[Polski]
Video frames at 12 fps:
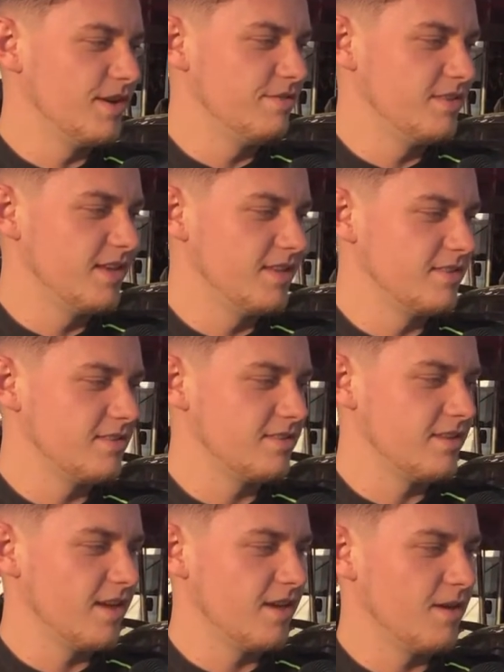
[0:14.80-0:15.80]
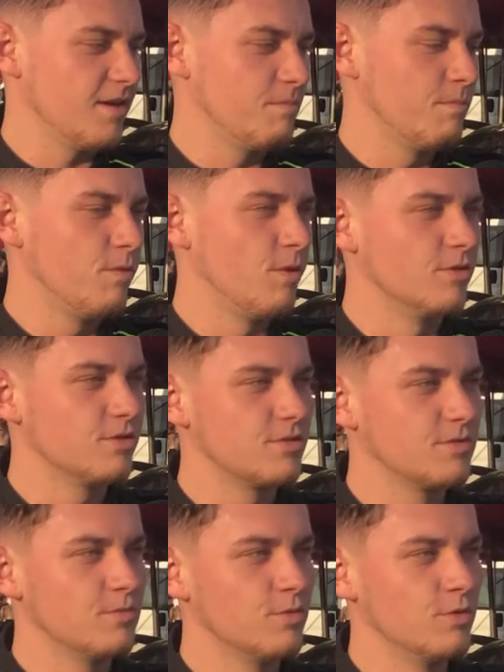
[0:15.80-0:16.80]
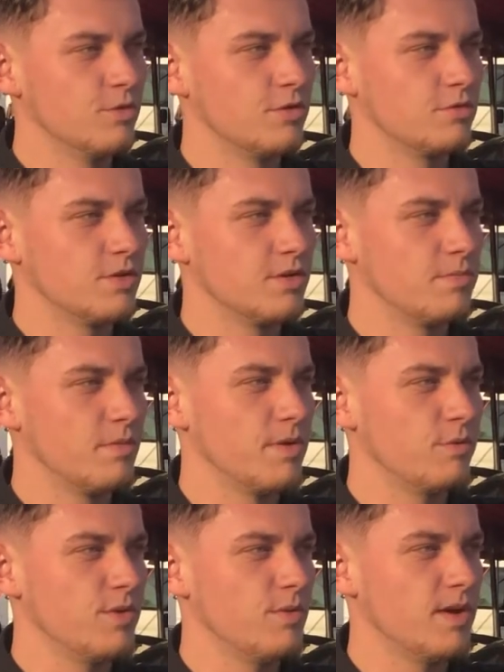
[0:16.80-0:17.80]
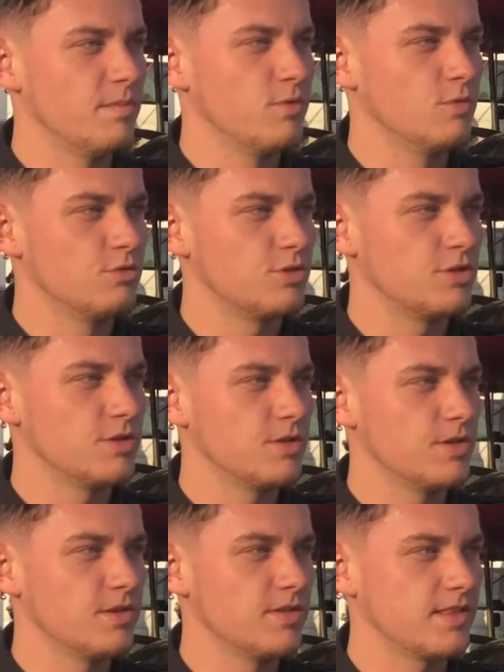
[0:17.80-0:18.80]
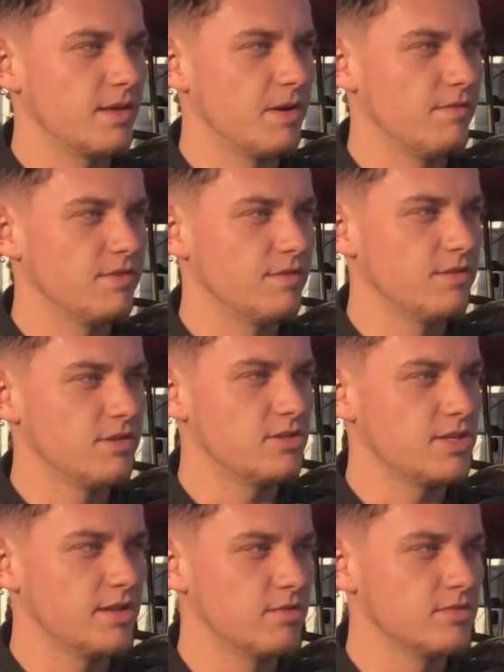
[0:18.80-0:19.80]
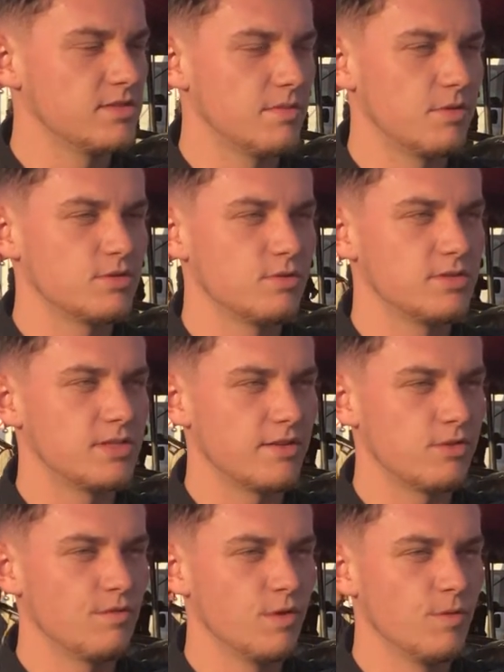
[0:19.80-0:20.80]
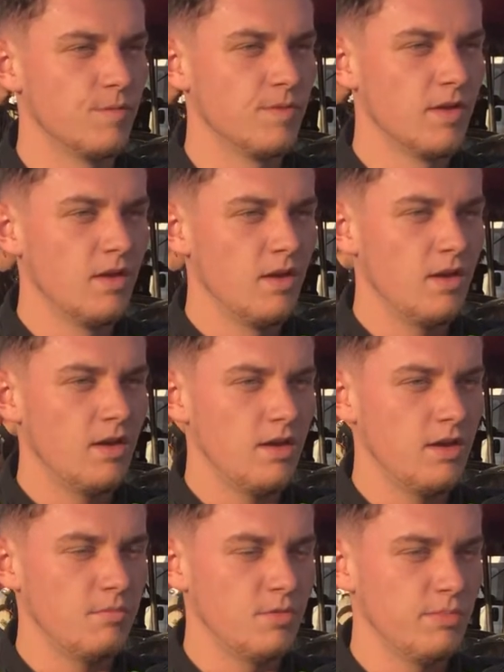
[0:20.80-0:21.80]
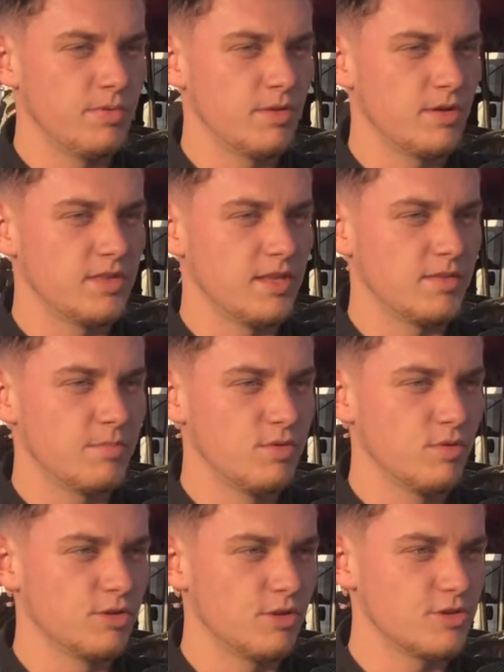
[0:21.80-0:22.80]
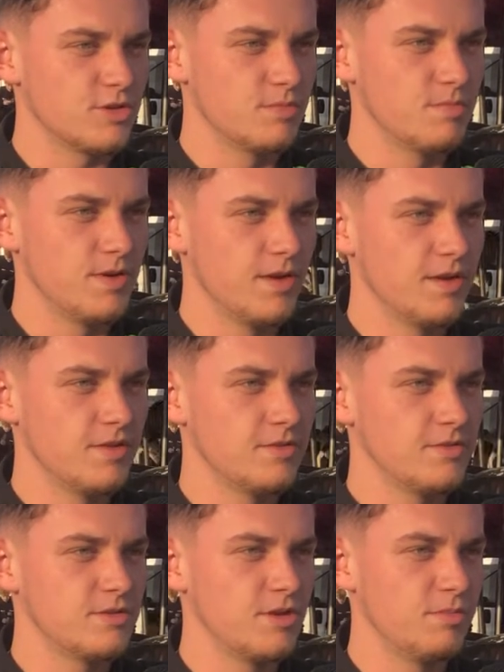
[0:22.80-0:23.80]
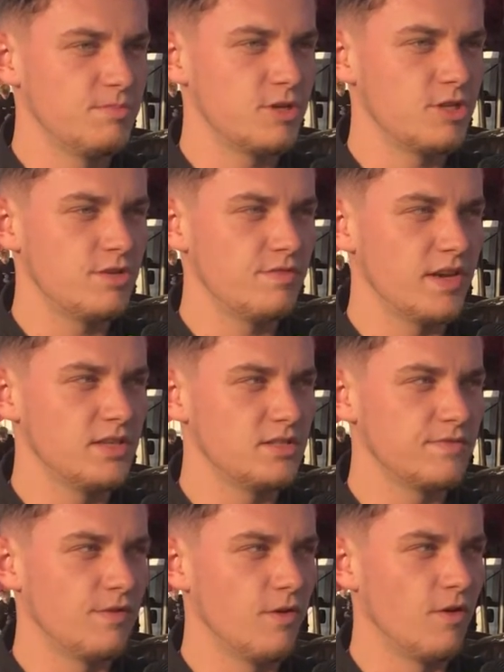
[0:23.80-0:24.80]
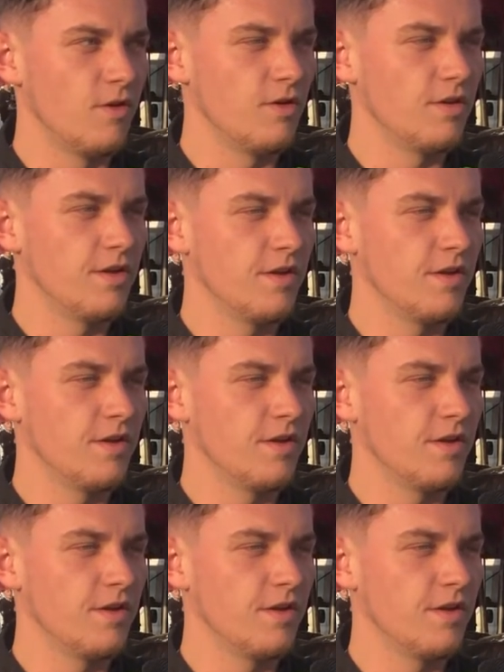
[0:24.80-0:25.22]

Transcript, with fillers: ewidentnie błąd mój, który popełniłem już tak naprawdę wyjeżdżając na prostą startową. Moim priorytetem było to, żeby zrobić przeciwieństwo